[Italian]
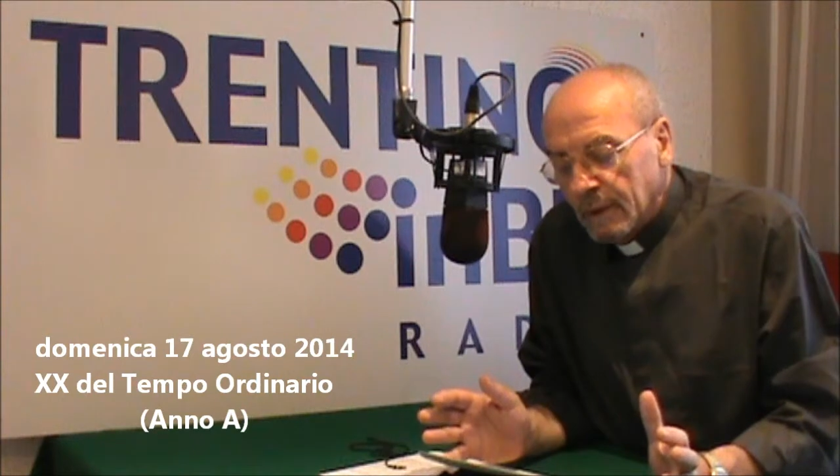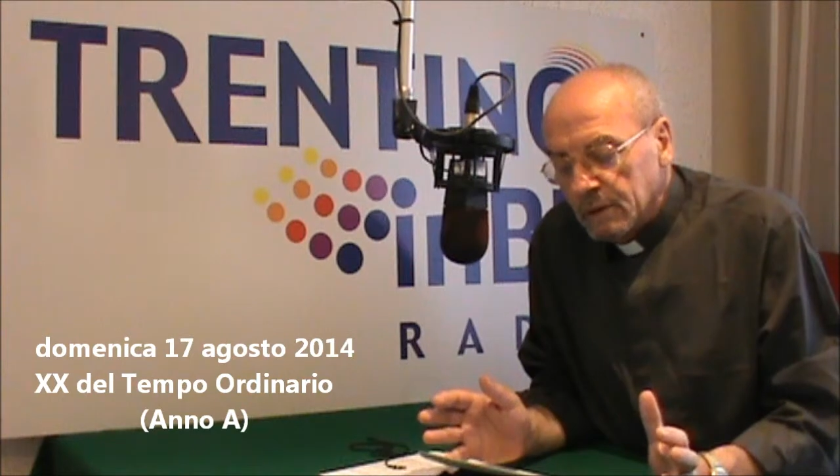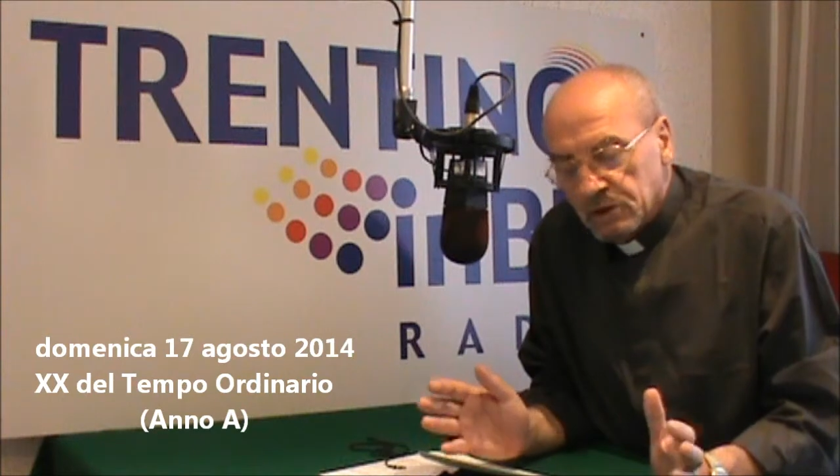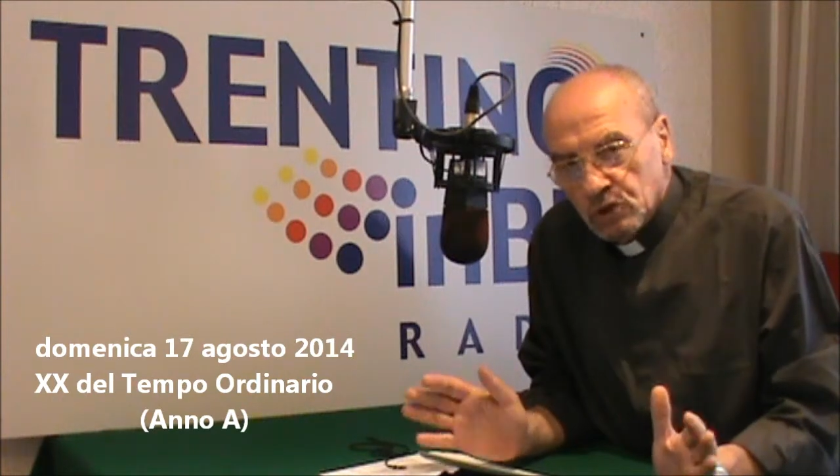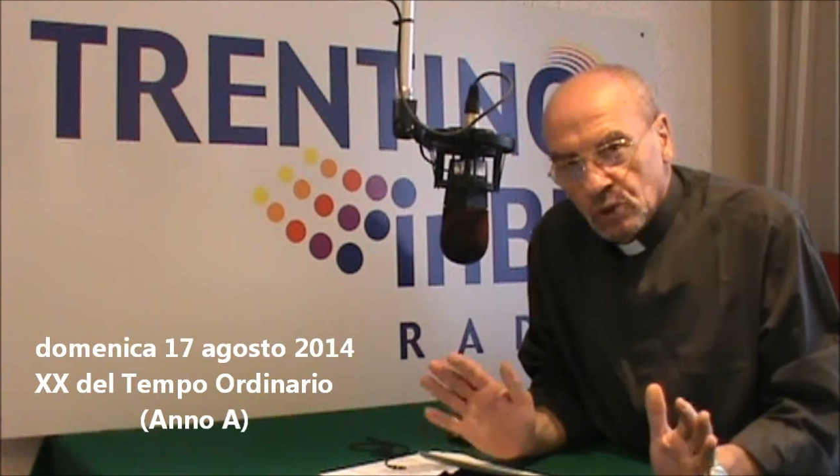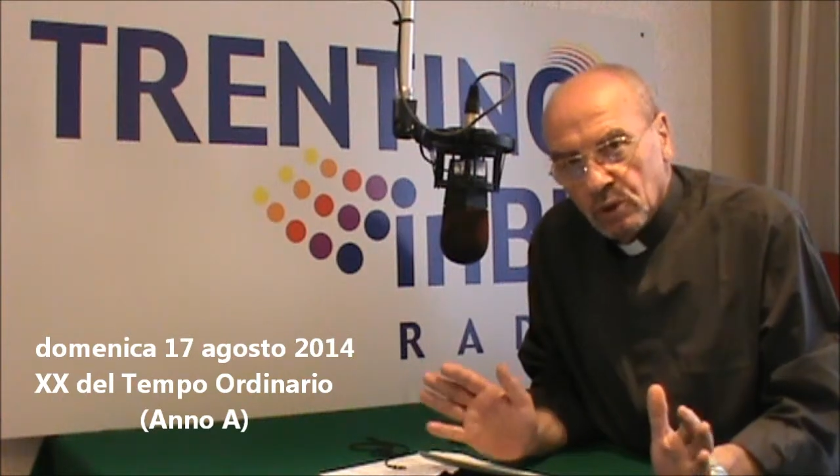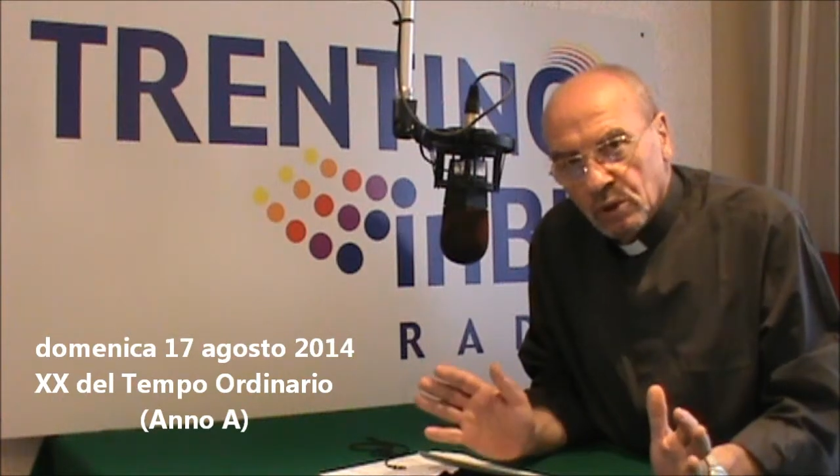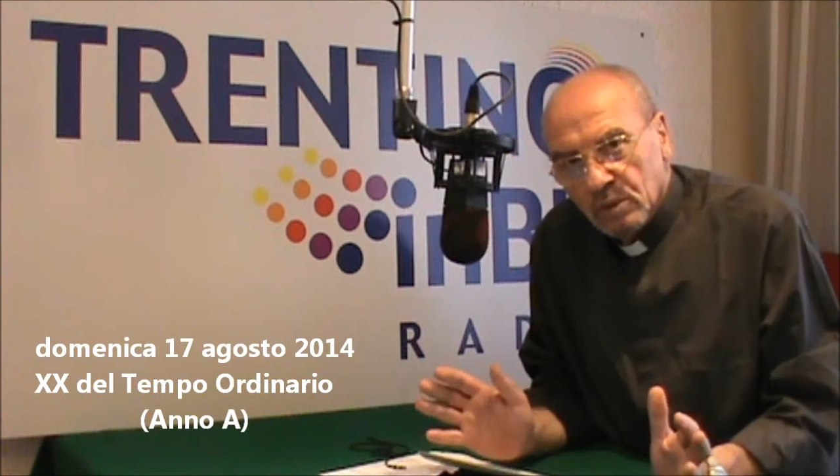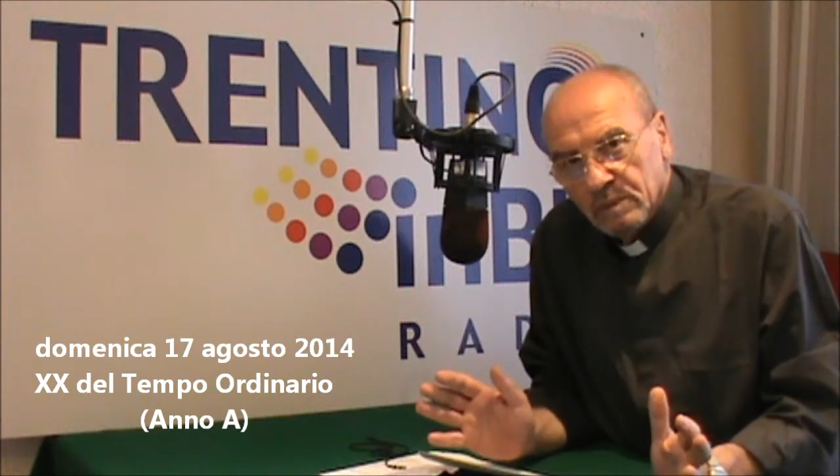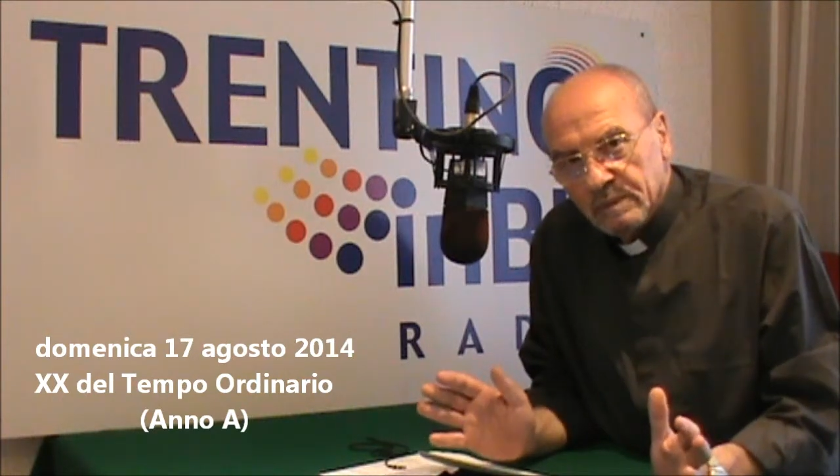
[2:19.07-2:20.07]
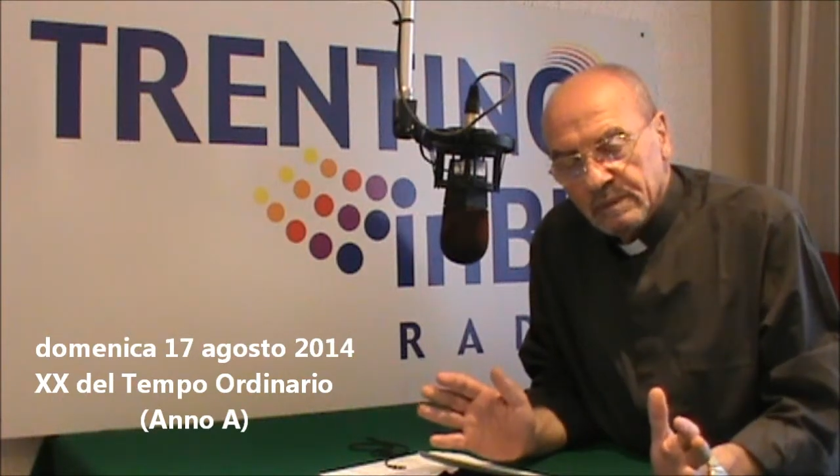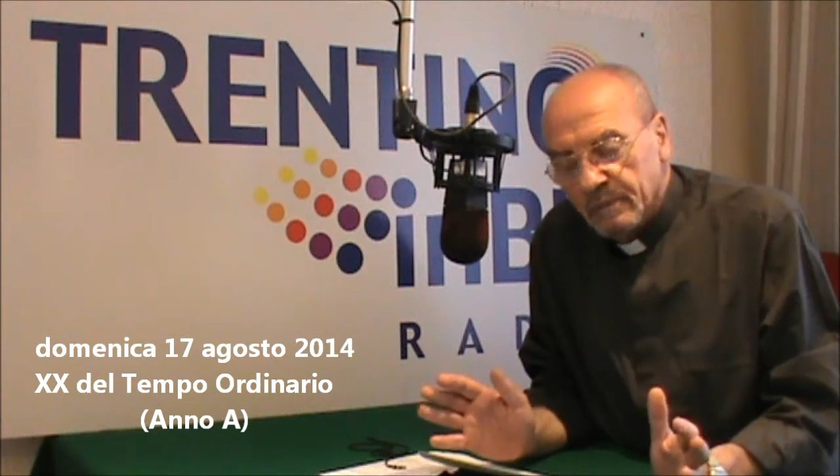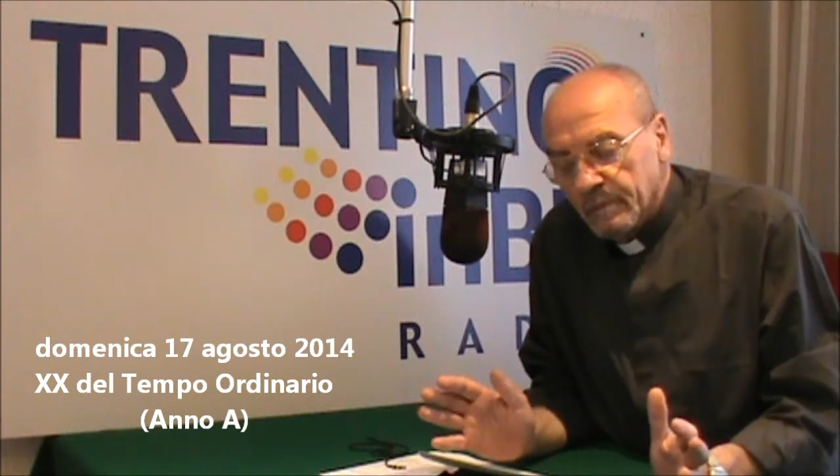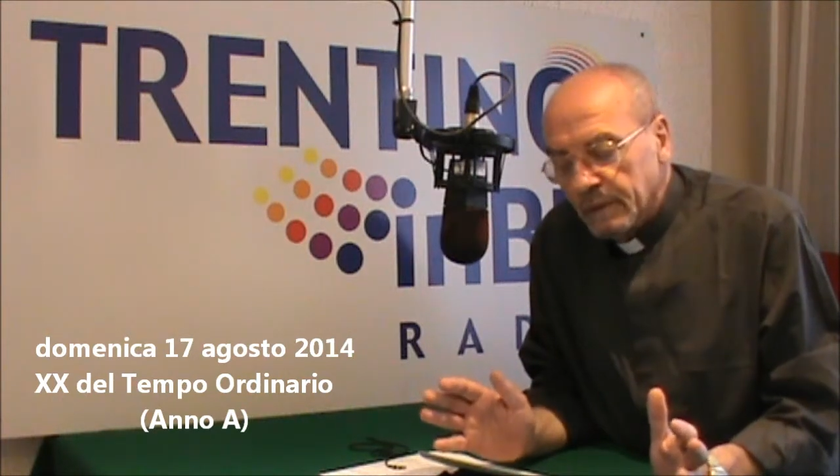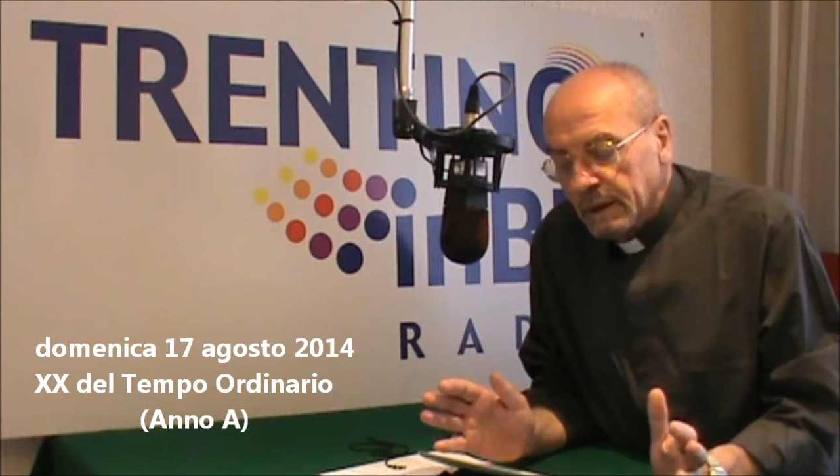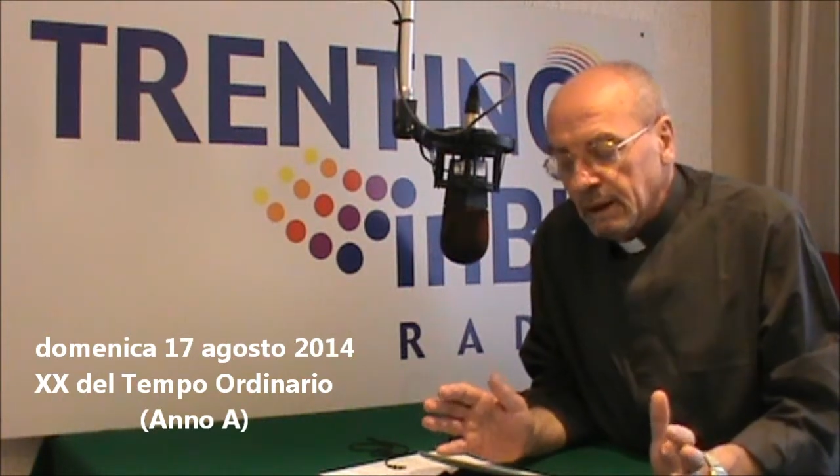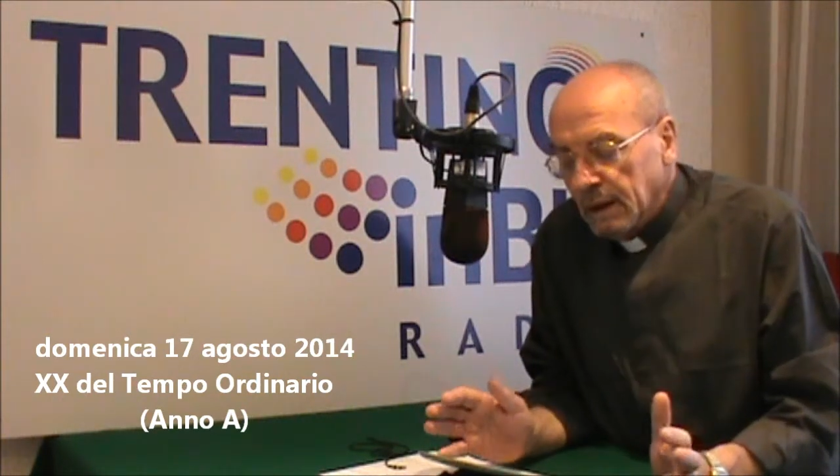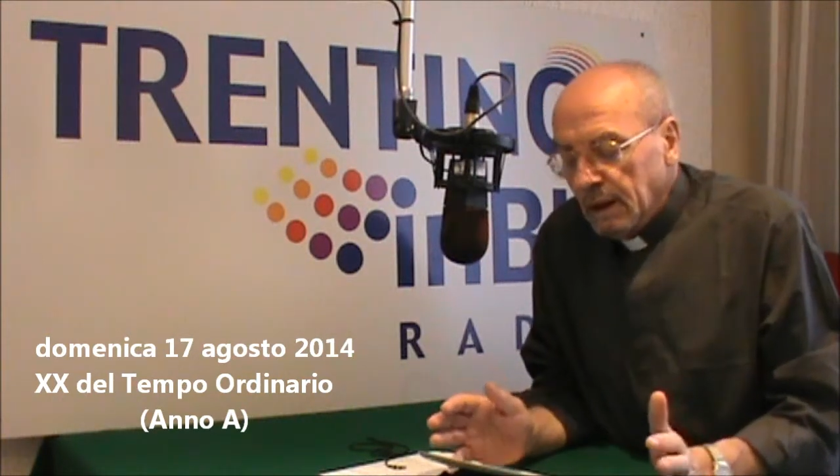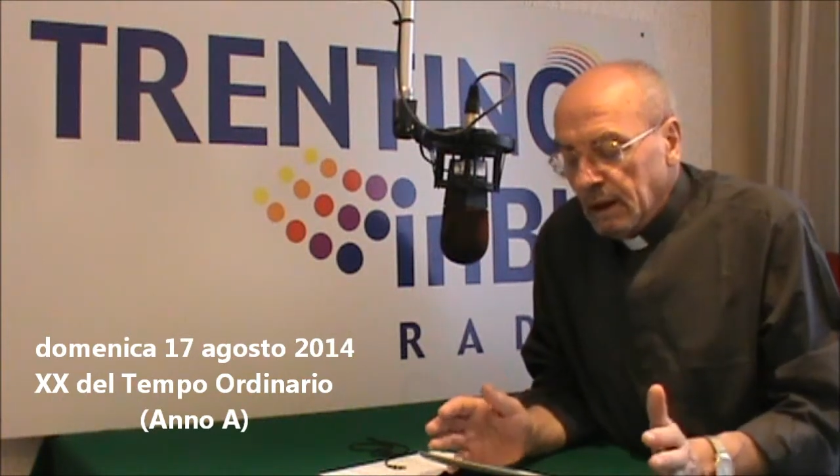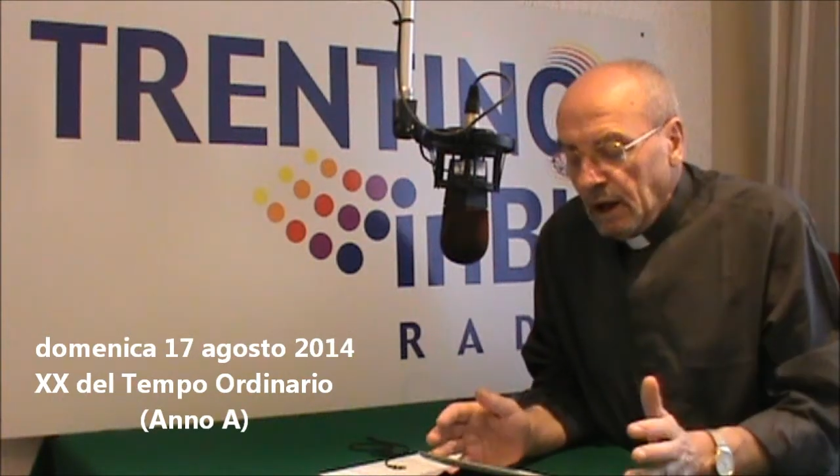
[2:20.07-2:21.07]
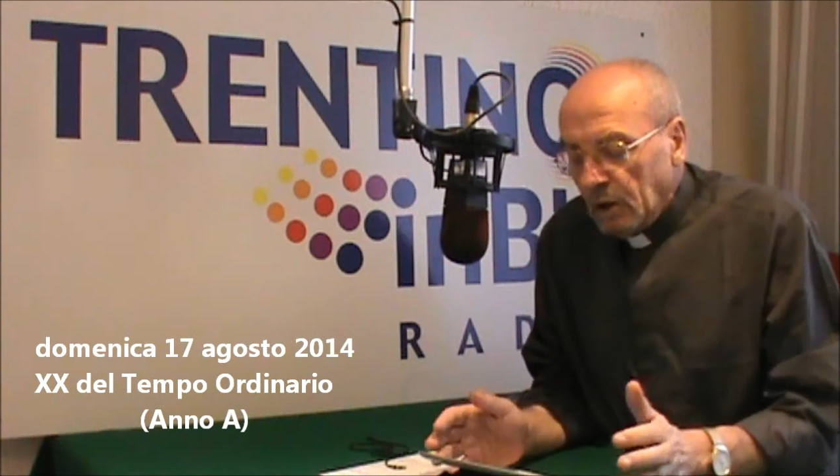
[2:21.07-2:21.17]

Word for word: Ci sono. E